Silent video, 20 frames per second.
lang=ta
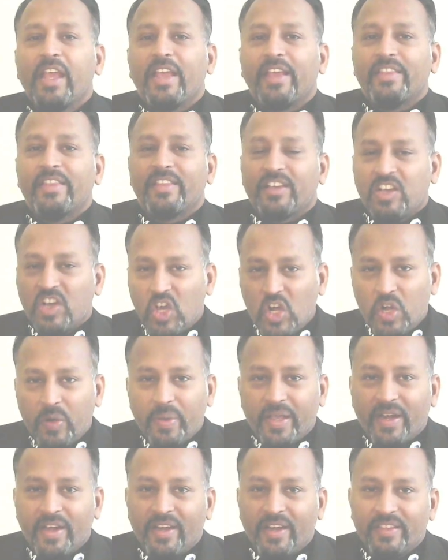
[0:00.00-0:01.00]
இந்த கிருவை
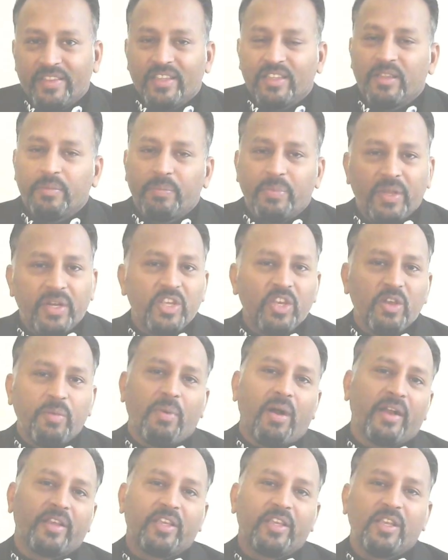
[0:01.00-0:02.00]
கிடைத்தது பெரிய
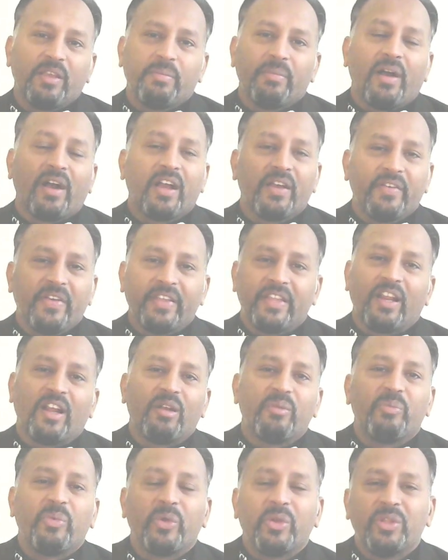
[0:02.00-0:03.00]
பாக்கியமாகவே அதை
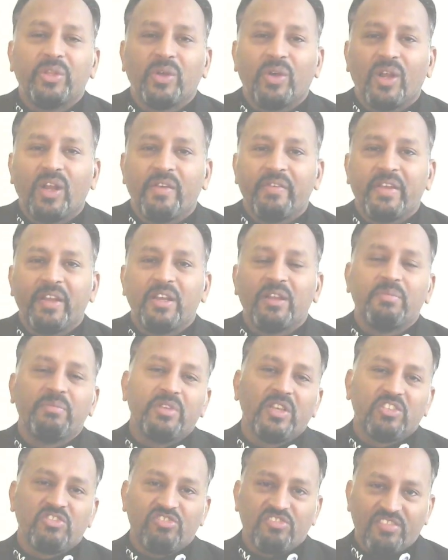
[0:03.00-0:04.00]
நாங்கள் புரிந்து கொள்ள வேண்டும்
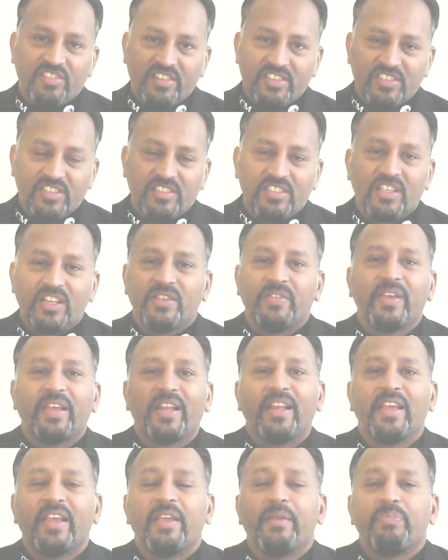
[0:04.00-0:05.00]
இயேசு கிறிஸ்து
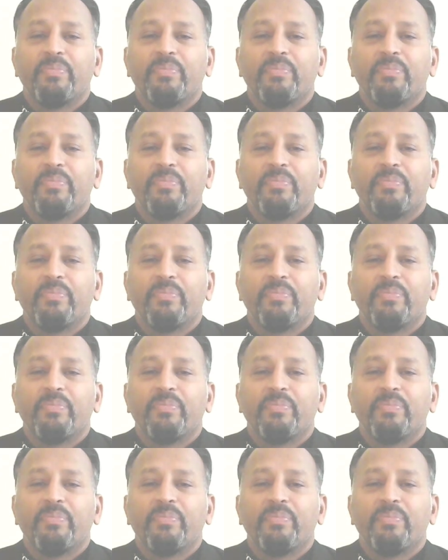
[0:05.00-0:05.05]
சிலுவையிலே